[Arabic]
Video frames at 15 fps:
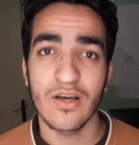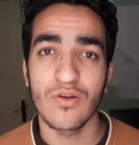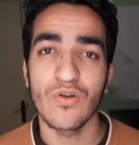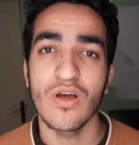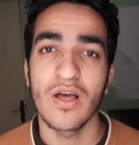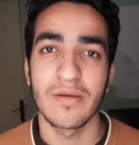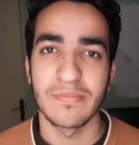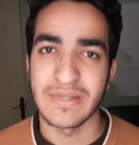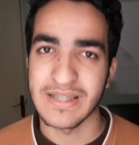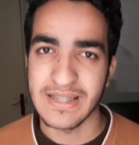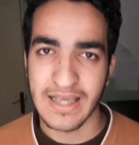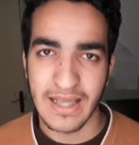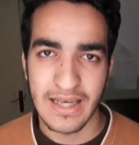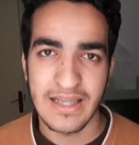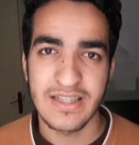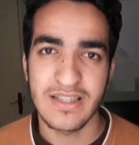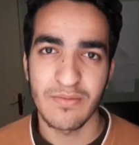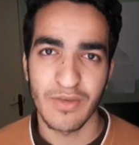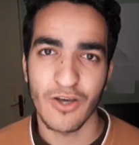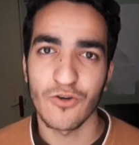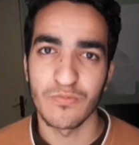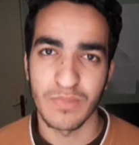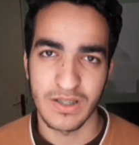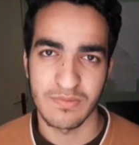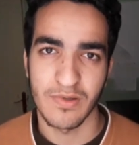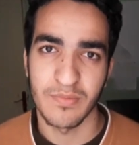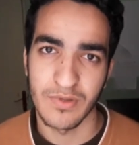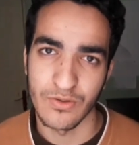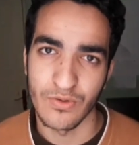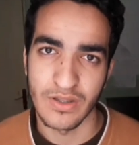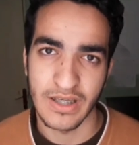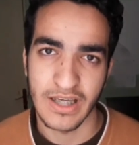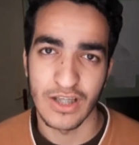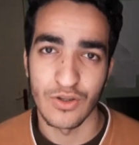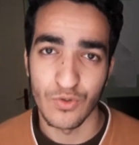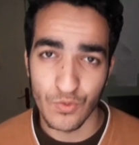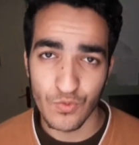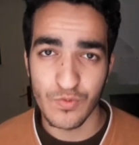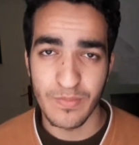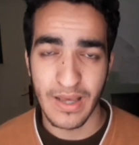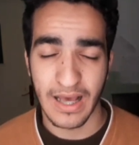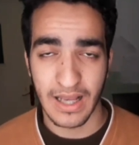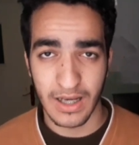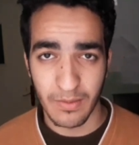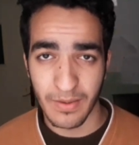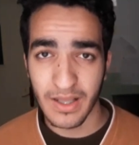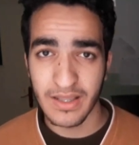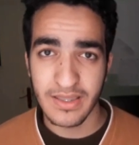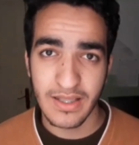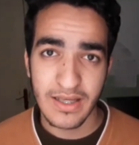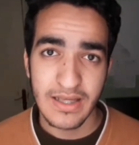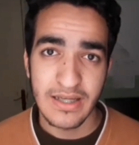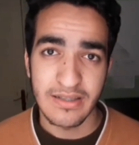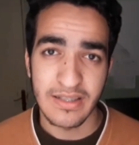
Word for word: اخره بس كان لازم ياخد باسباب الدنيا كان دروس بيعلمها لنا